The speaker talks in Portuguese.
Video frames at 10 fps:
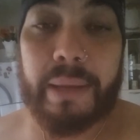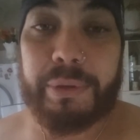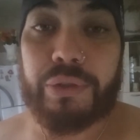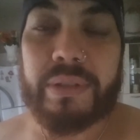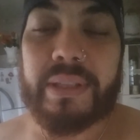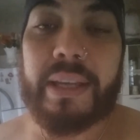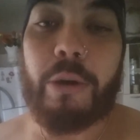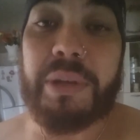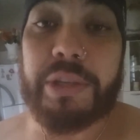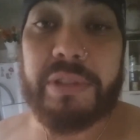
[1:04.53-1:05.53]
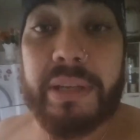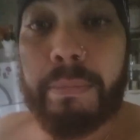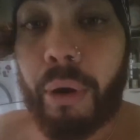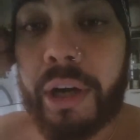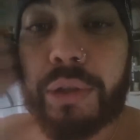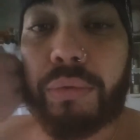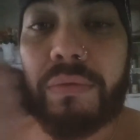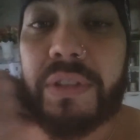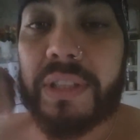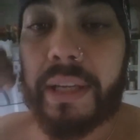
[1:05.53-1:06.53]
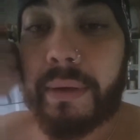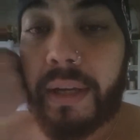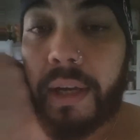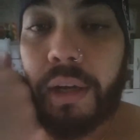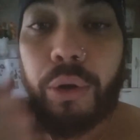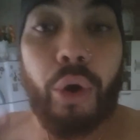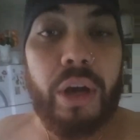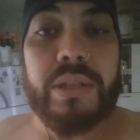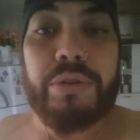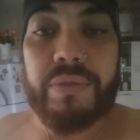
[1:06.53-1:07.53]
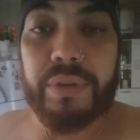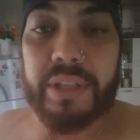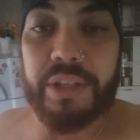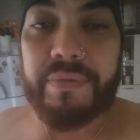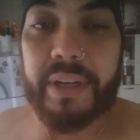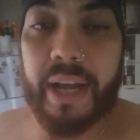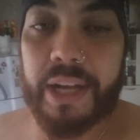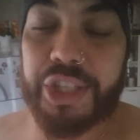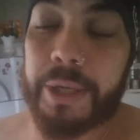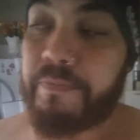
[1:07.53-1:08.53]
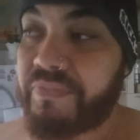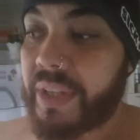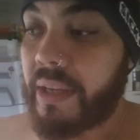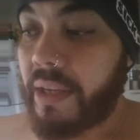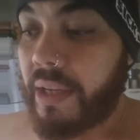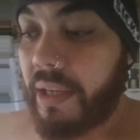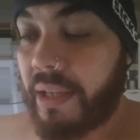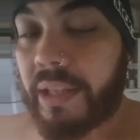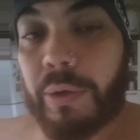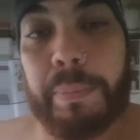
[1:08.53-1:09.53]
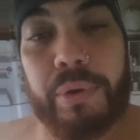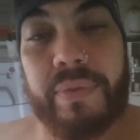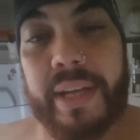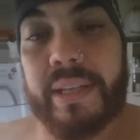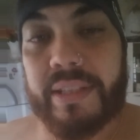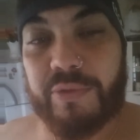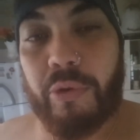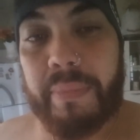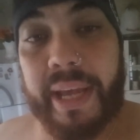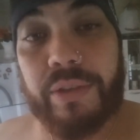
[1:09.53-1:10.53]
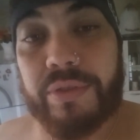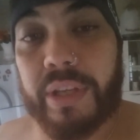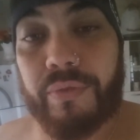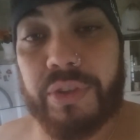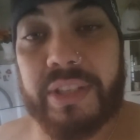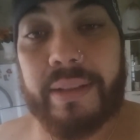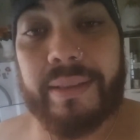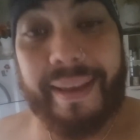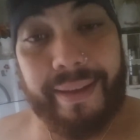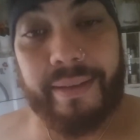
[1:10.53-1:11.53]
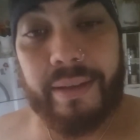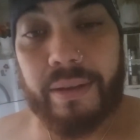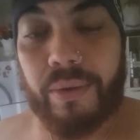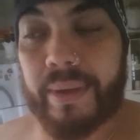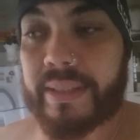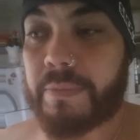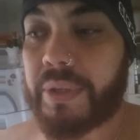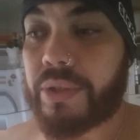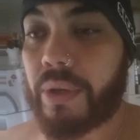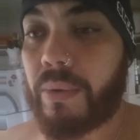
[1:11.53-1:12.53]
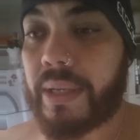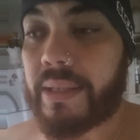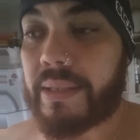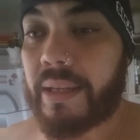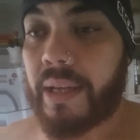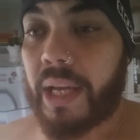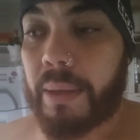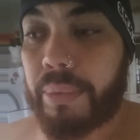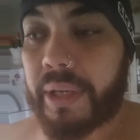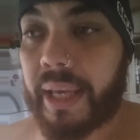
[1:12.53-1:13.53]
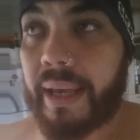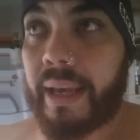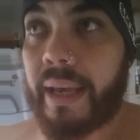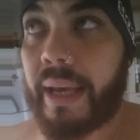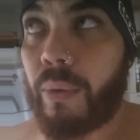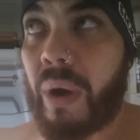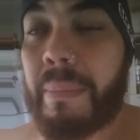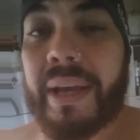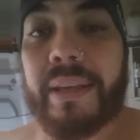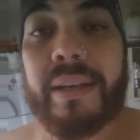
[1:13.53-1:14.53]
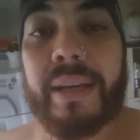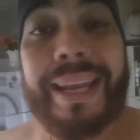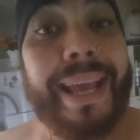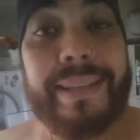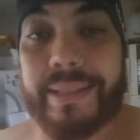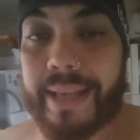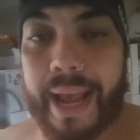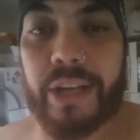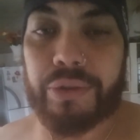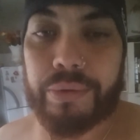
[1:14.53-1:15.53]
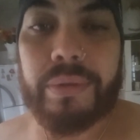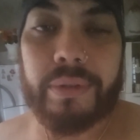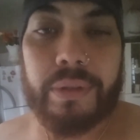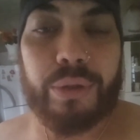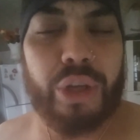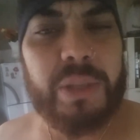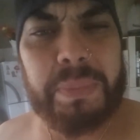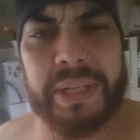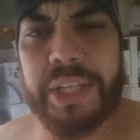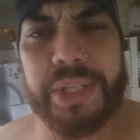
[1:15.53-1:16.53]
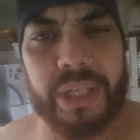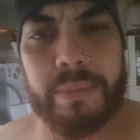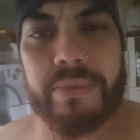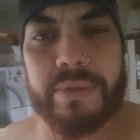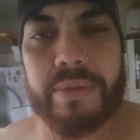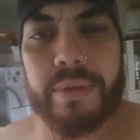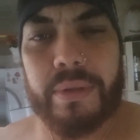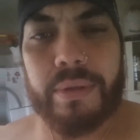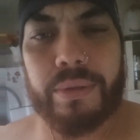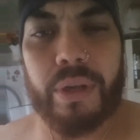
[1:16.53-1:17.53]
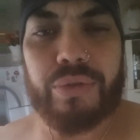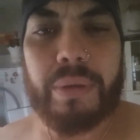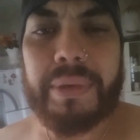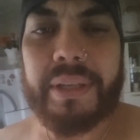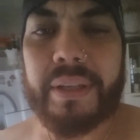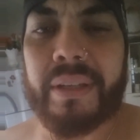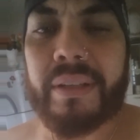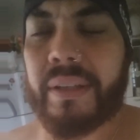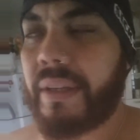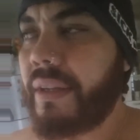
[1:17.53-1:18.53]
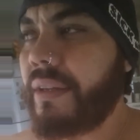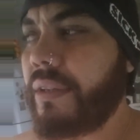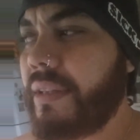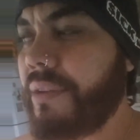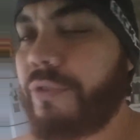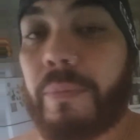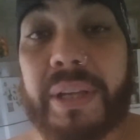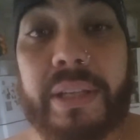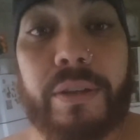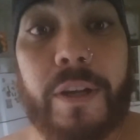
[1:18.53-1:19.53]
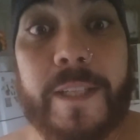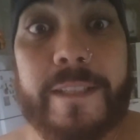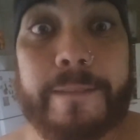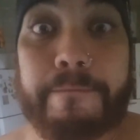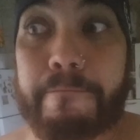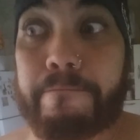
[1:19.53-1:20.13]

né? pessoas que realmente se importam com você, gostam de você de verdade. Então aproveite esses momentos que você tem com essas pessoas, porque o amanhã ele é incerto. Nós planejamos o nosso amanhã da forma que nós